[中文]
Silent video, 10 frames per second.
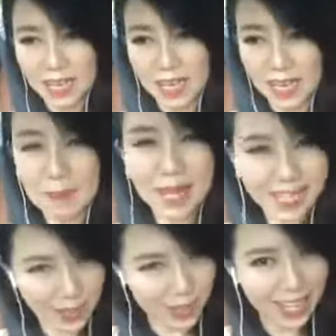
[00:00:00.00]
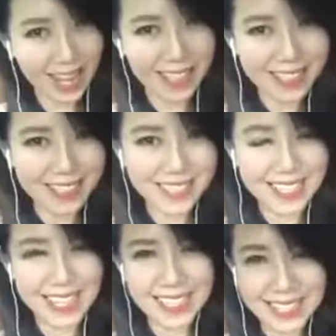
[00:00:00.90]
啊，阿玛利 Hotel，
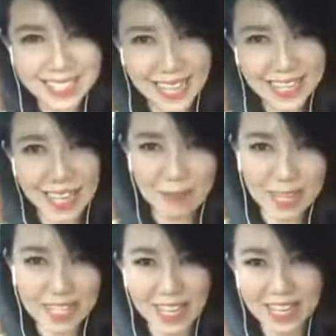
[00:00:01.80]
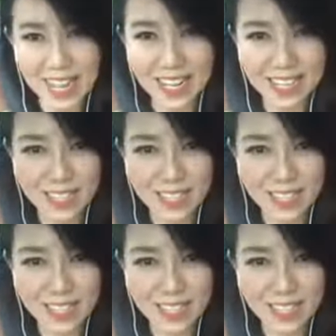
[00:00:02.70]
在新山的阿玛利 Hotel。